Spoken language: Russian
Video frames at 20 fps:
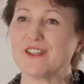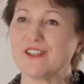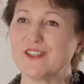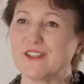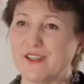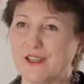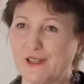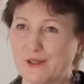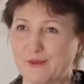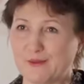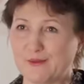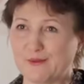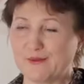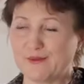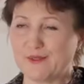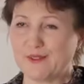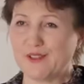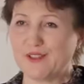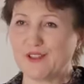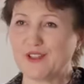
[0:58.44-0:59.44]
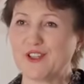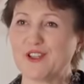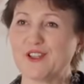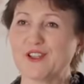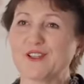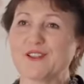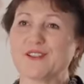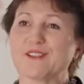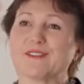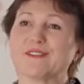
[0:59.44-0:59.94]
неделю,
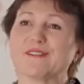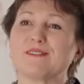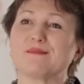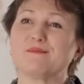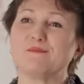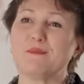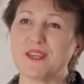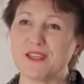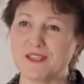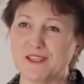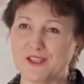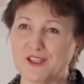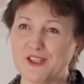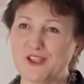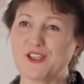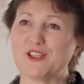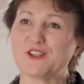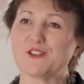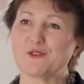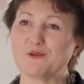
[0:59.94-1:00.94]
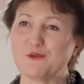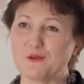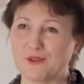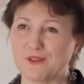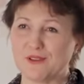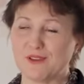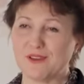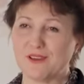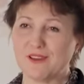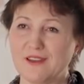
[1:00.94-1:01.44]
через месяц, через
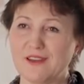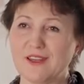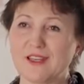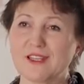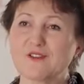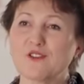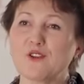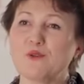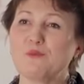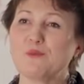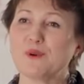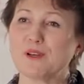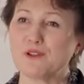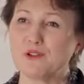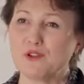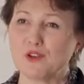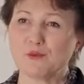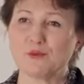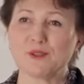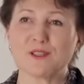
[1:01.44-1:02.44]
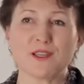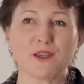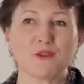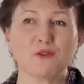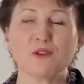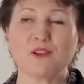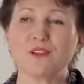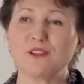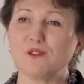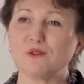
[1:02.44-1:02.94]
год я своим партнерам
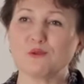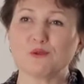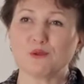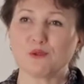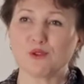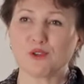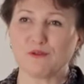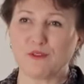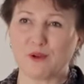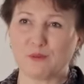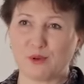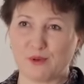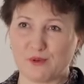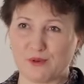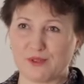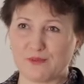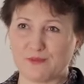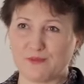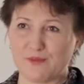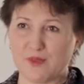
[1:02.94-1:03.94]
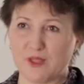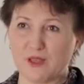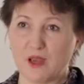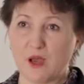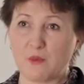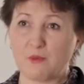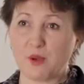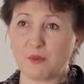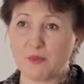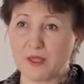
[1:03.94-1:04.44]
задаю один и тот же вопрос –
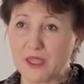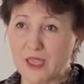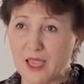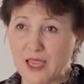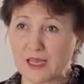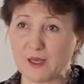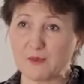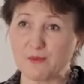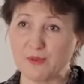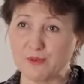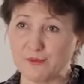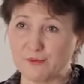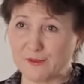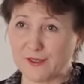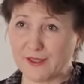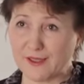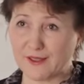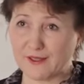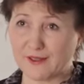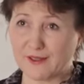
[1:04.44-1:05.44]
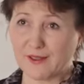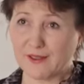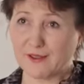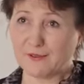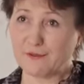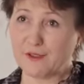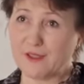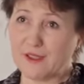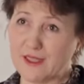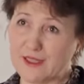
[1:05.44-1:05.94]
а поменяли бы вы
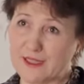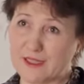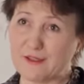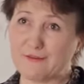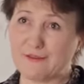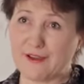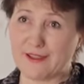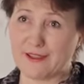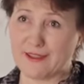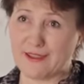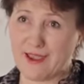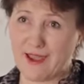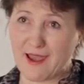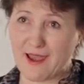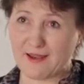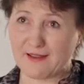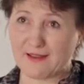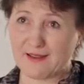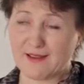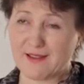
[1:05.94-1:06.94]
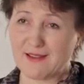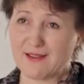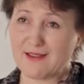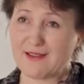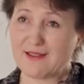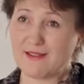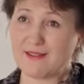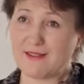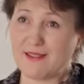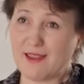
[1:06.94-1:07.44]
вот эти два дня
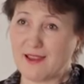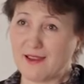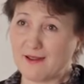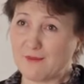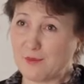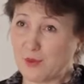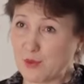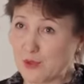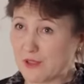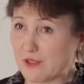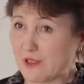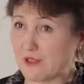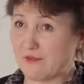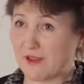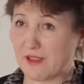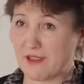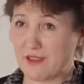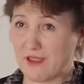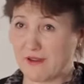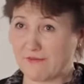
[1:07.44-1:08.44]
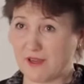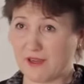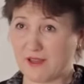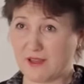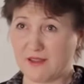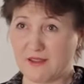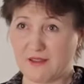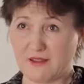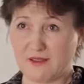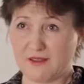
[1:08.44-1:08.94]
на просто два дня
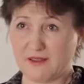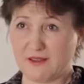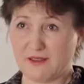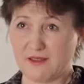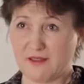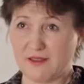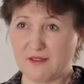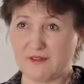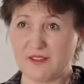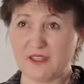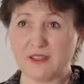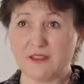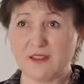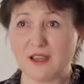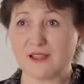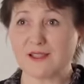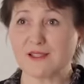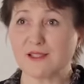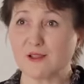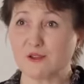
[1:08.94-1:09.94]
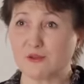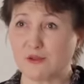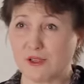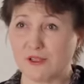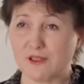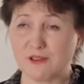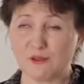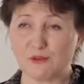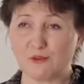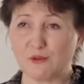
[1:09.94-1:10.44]
выходных? И всегда слышу
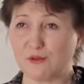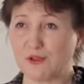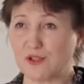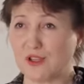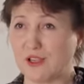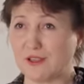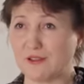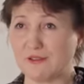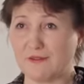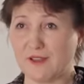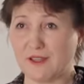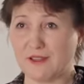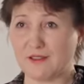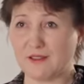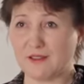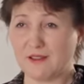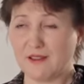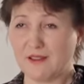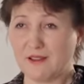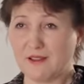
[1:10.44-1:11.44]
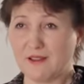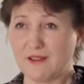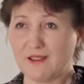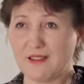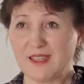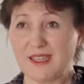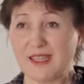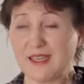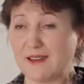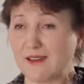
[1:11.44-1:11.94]
один и тот же ответ.
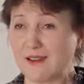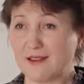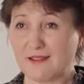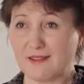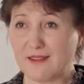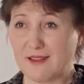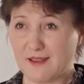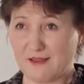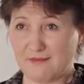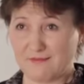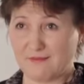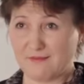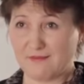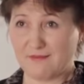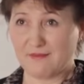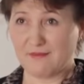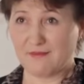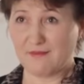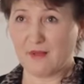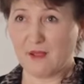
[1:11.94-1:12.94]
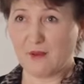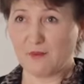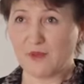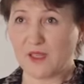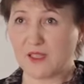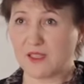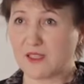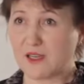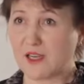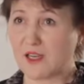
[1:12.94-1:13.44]
Никогда.
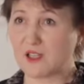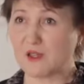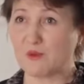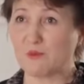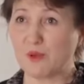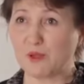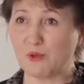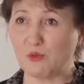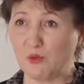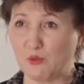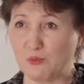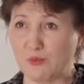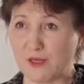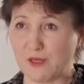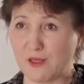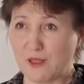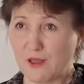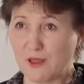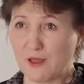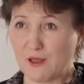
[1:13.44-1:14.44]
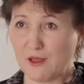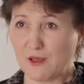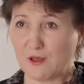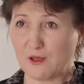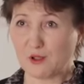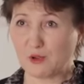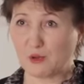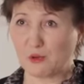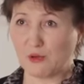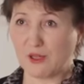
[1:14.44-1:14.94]
Мне страшно подумать,
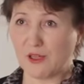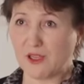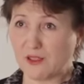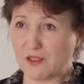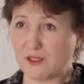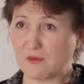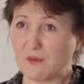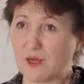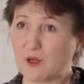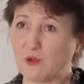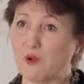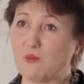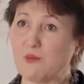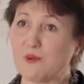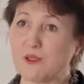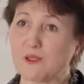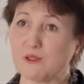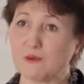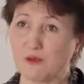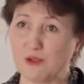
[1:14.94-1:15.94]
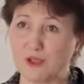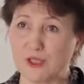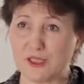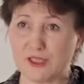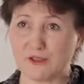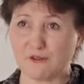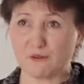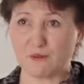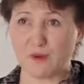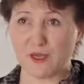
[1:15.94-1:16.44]
что это могло бы не
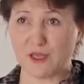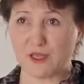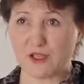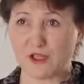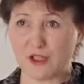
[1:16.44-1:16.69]
случиться в моей